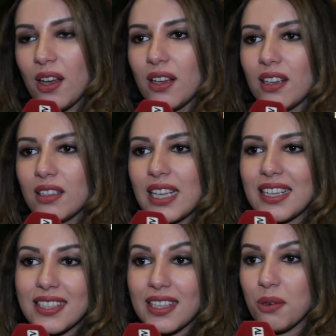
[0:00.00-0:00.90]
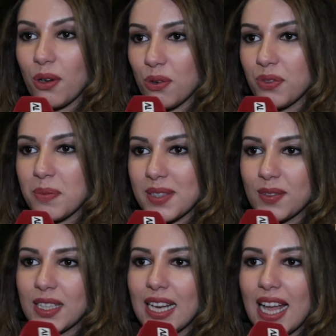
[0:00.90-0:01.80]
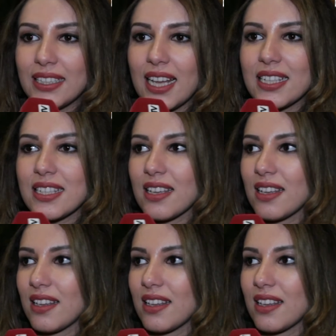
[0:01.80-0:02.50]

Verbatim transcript: الطاكسي كيوقعوا فيه بزاف ديال الاحداث